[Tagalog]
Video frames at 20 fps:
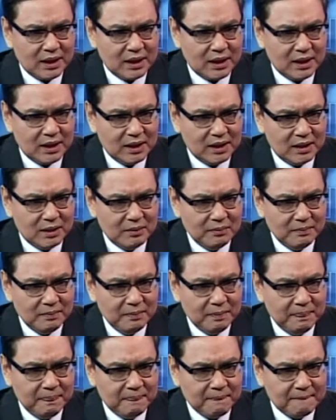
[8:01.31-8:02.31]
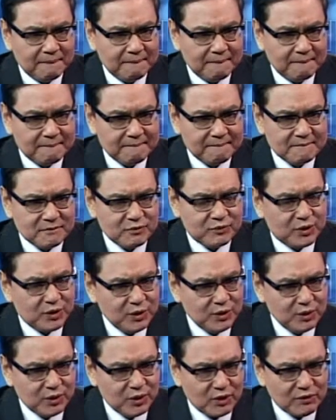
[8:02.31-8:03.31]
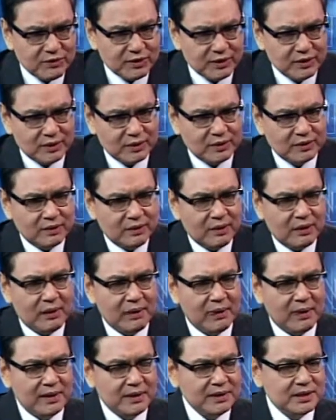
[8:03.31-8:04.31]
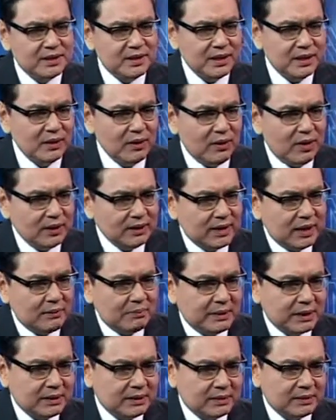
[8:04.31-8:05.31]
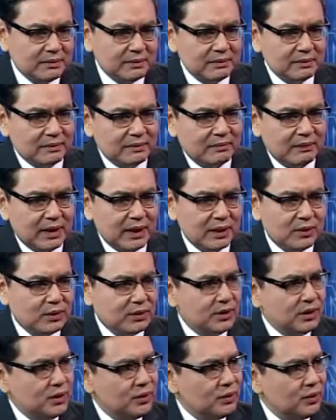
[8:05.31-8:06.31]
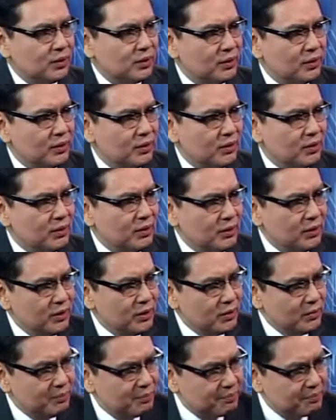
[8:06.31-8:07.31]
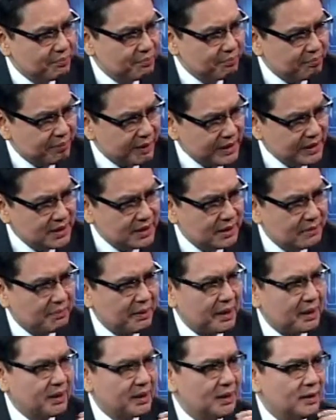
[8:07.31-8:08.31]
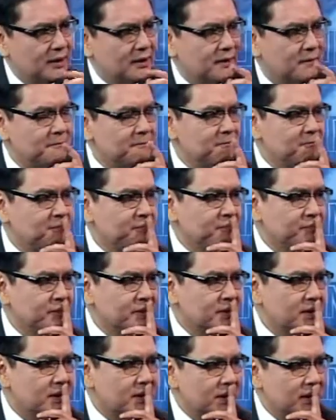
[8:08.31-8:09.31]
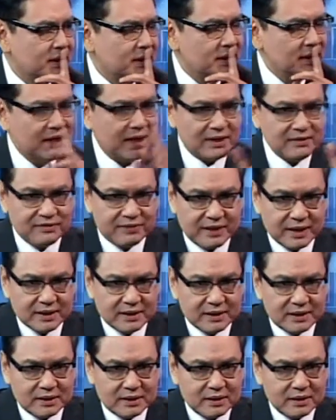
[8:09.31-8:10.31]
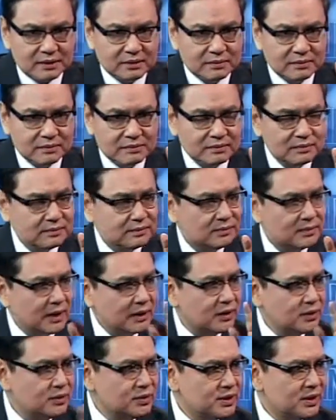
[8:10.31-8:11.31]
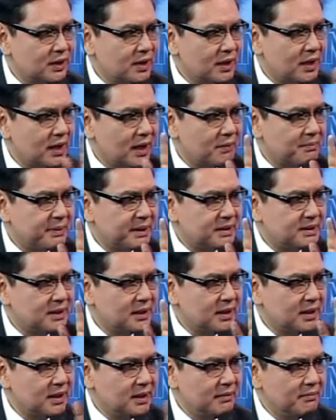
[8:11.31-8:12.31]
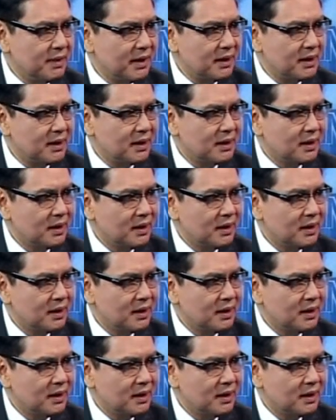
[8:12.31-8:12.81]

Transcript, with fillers: um, for you, Governor, sino ang dapat managot dito? Yung principal uh, godfather, tatlo sila, apat sila, lima,